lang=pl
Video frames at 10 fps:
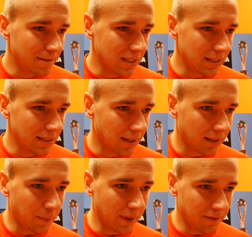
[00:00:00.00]
e,
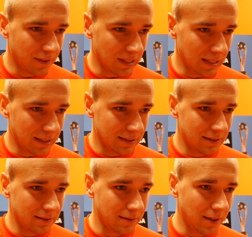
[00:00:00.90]
tak naprawdę
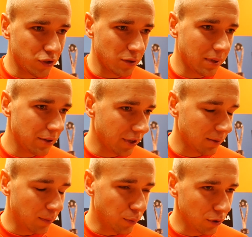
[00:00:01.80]
jeszcze bardziej
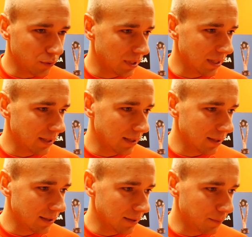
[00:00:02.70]
chyba bolą
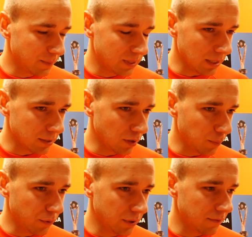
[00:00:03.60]
te, te
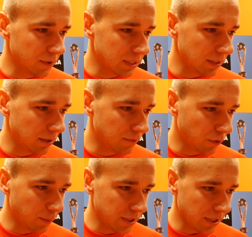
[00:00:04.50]
stracone punkty w ostatnich
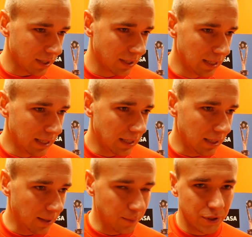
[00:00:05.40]
dwóch meczach
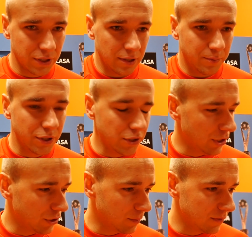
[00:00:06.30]
e, przy, przy
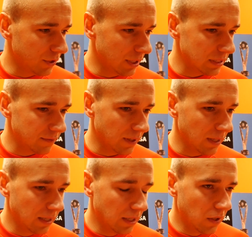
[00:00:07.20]
dzisiejszym
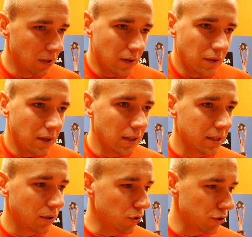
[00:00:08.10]
zwycięstwie. No
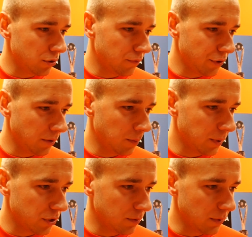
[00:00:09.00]
ale tego już nie odwrócimy,
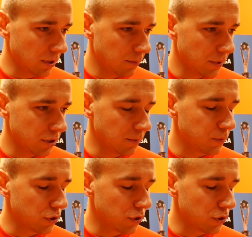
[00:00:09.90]
patrzymy, patrzymy w